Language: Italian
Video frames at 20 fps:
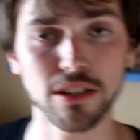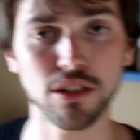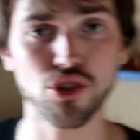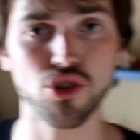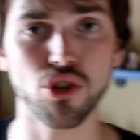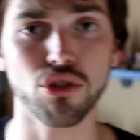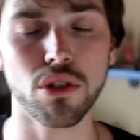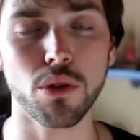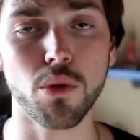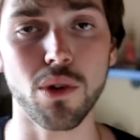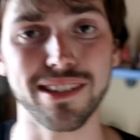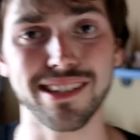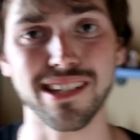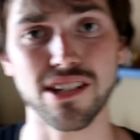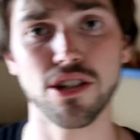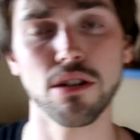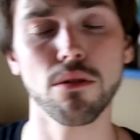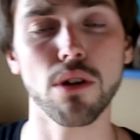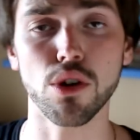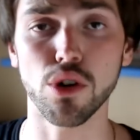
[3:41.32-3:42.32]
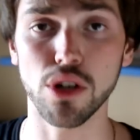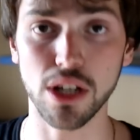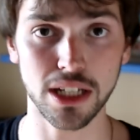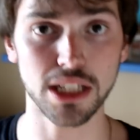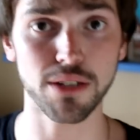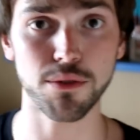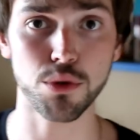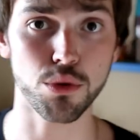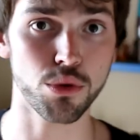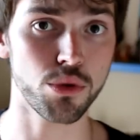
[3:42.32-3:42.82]
18.45,
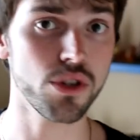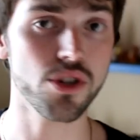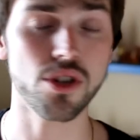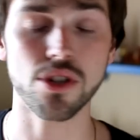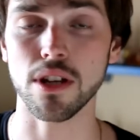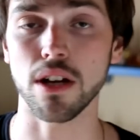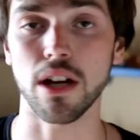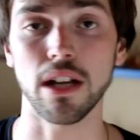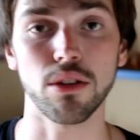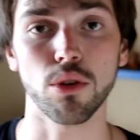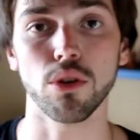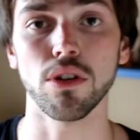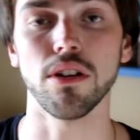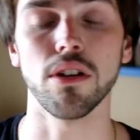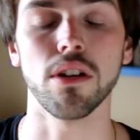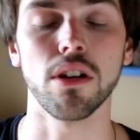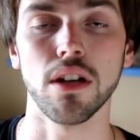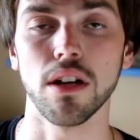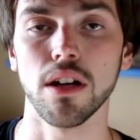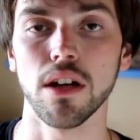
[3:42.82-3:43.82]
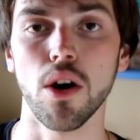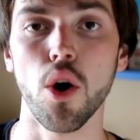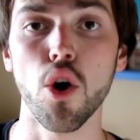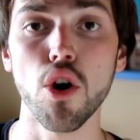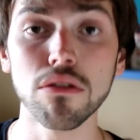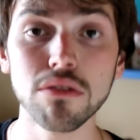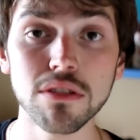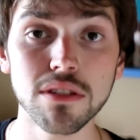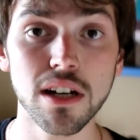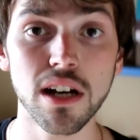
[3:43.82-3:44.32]
collegatevi su Twitch, andrò in uh,
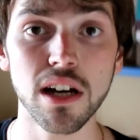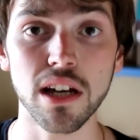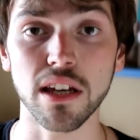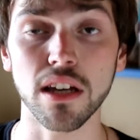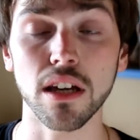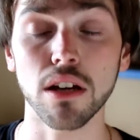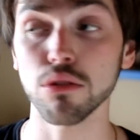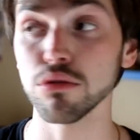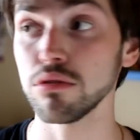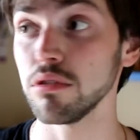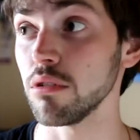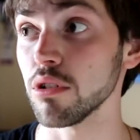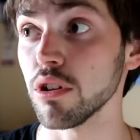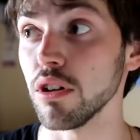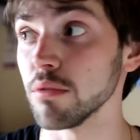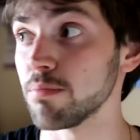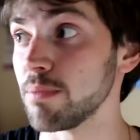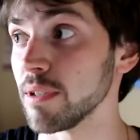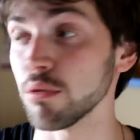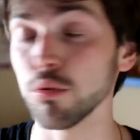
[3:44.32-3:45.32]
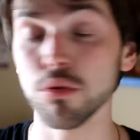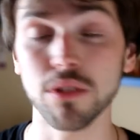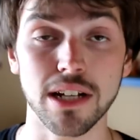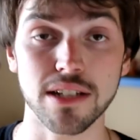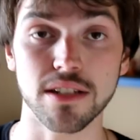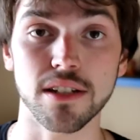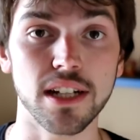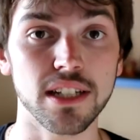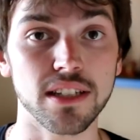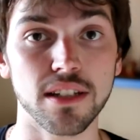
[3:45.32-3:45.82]
onda e continuerò per tutta la
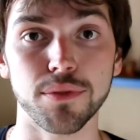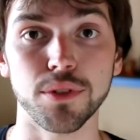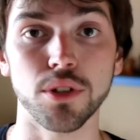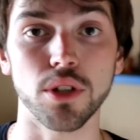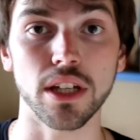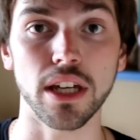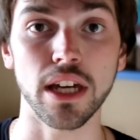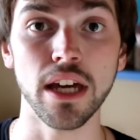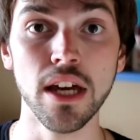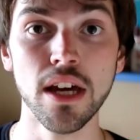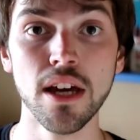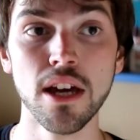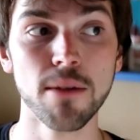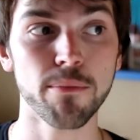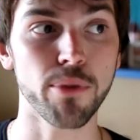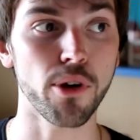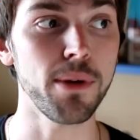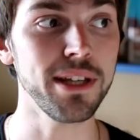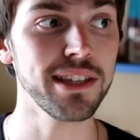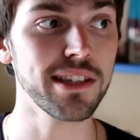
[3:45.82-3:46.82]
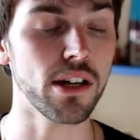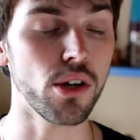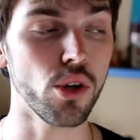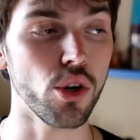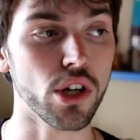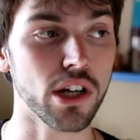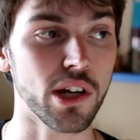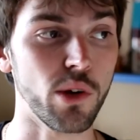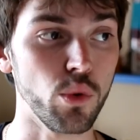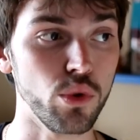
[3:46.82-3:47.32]
serata fino a che probabilmente alle
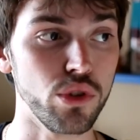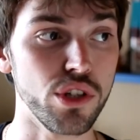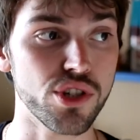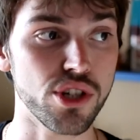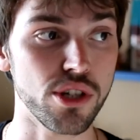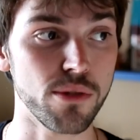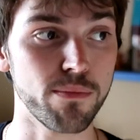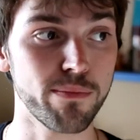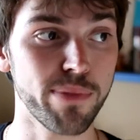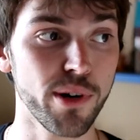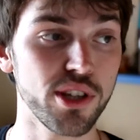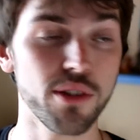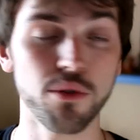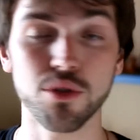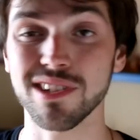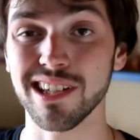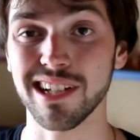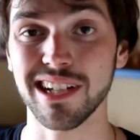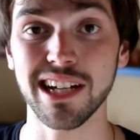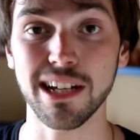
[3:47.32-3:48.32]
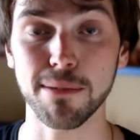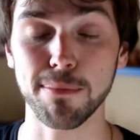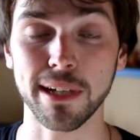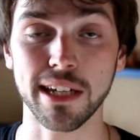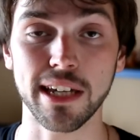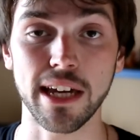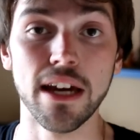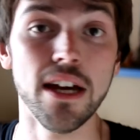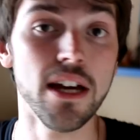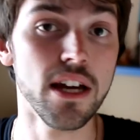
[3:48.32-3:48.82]
ore 11. Poi devo staccare
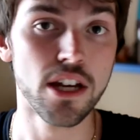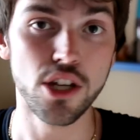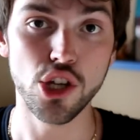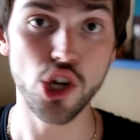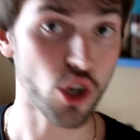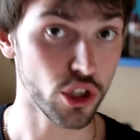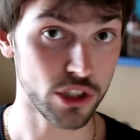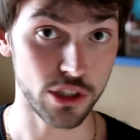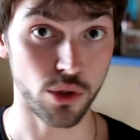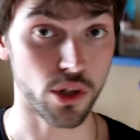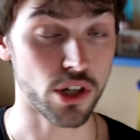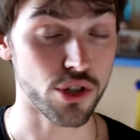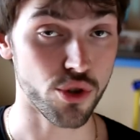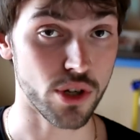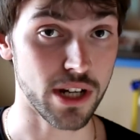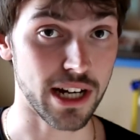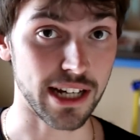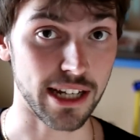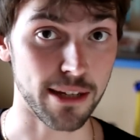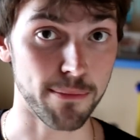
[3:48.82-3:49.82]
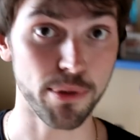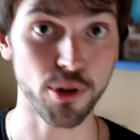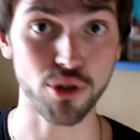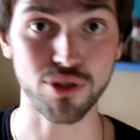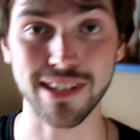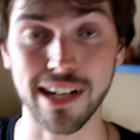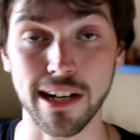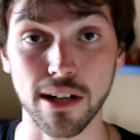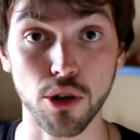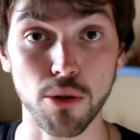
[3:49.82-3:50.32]
perché io continuerò a giocare, però
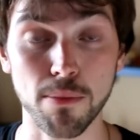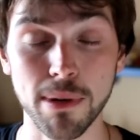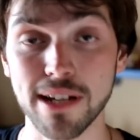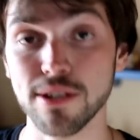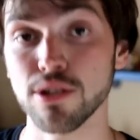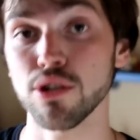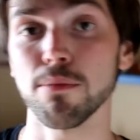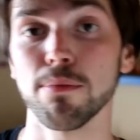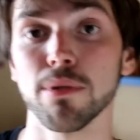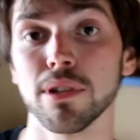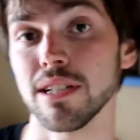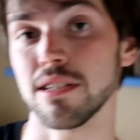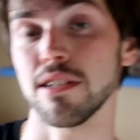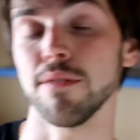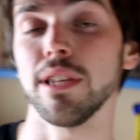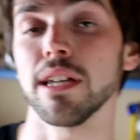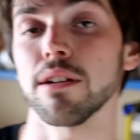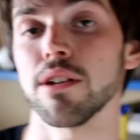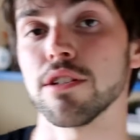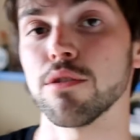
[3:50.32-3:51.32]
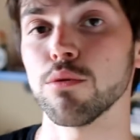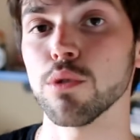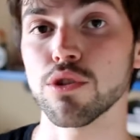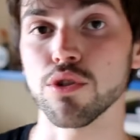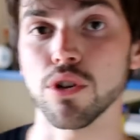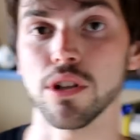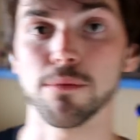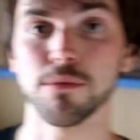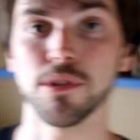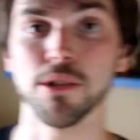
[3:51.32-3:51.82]
stacco perché sennò potreste vedere una
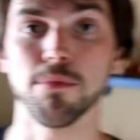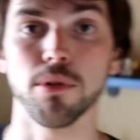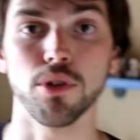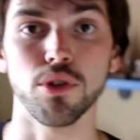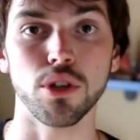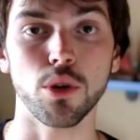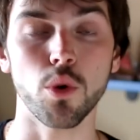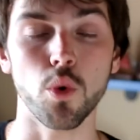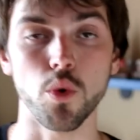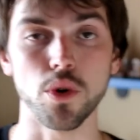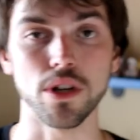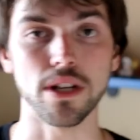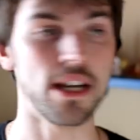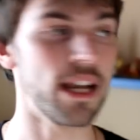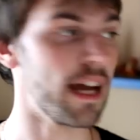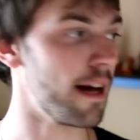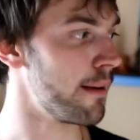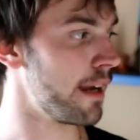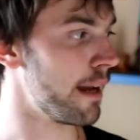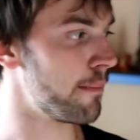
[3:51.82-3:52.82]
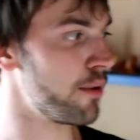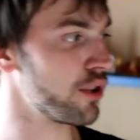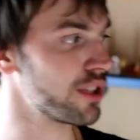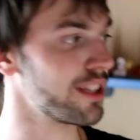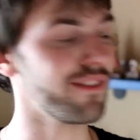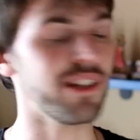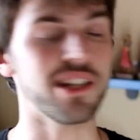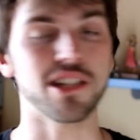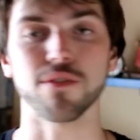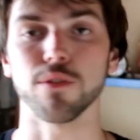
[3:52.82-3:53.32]
situazione tipo in cui la, la
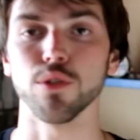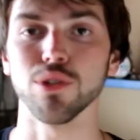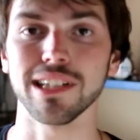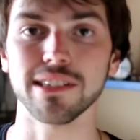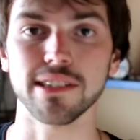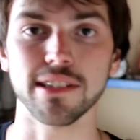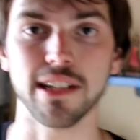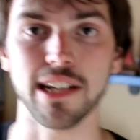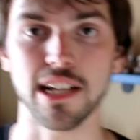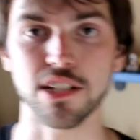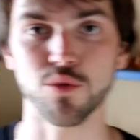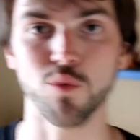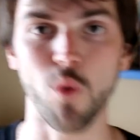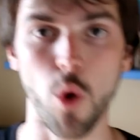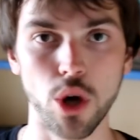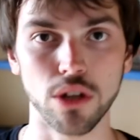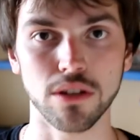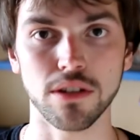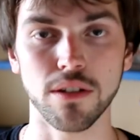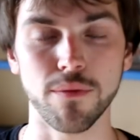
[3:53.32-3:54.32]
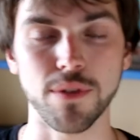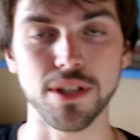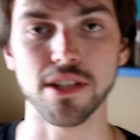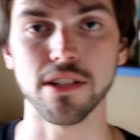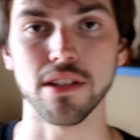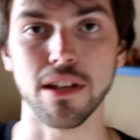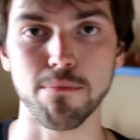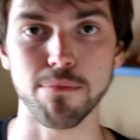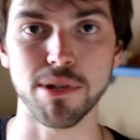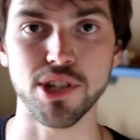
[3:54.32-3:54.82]
porta viene sfondata dalla SWAT
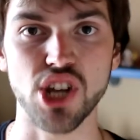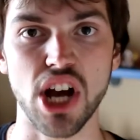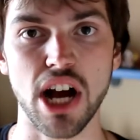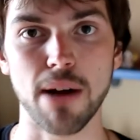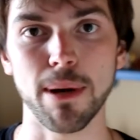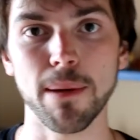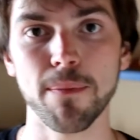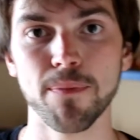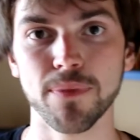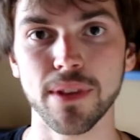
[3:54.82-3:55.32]
vestita in pigiama.